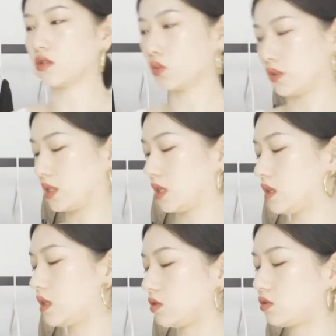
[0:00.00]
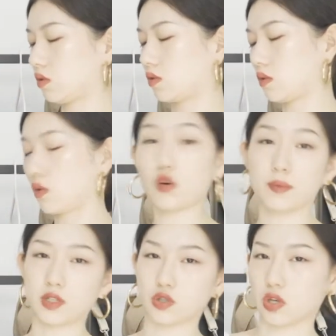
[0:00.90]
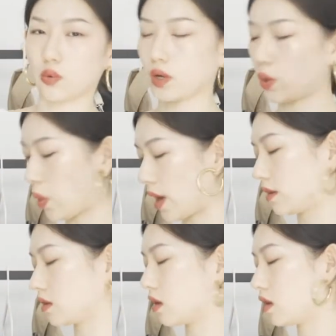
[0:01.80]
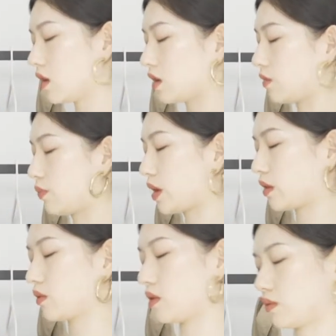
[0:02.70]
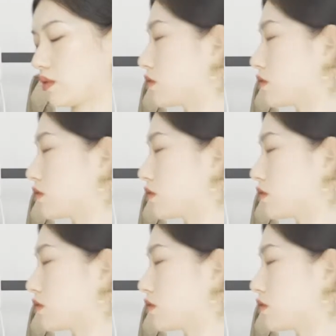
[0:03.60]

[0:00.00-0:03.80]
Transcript: 的有一点点久了，我后面就稍微快一点，不然的话我真